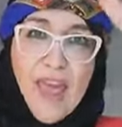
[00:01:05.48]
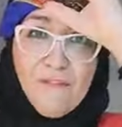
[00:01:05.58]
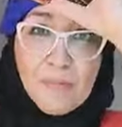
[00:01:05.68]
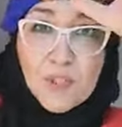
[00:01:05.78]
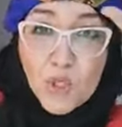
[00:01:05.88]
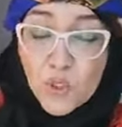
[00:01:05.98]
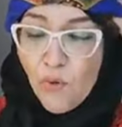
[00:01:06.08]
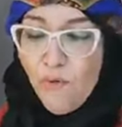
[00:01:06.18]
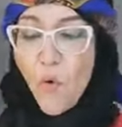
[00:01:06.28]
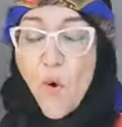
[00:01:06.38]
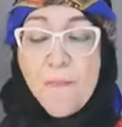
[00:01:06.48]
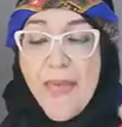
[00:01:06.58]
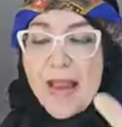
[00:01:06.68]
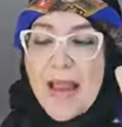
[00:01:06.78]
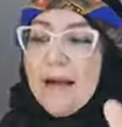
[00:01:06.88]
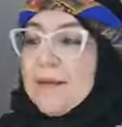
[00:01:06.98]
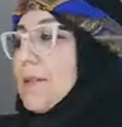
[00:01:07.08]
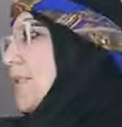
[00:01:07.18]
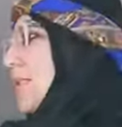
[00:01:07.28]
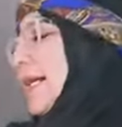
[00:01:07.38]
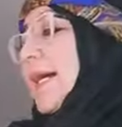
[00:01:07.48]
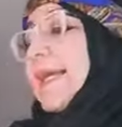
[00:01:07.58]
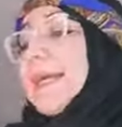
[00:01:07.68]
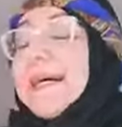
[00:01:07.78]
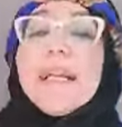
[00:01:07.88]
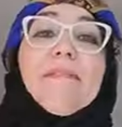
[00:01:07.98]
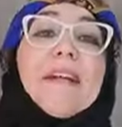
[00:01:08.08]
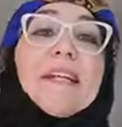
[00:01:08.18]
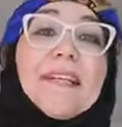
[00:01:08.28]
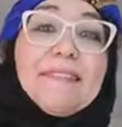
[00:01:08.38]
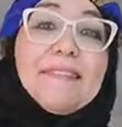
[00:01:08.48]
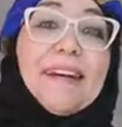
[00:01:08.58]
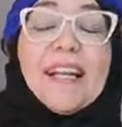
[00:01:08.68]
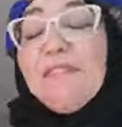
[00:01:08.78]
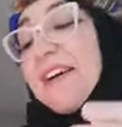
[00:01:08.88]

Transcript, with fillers: هذا باش تشوفوه هنا هاي انا فن انا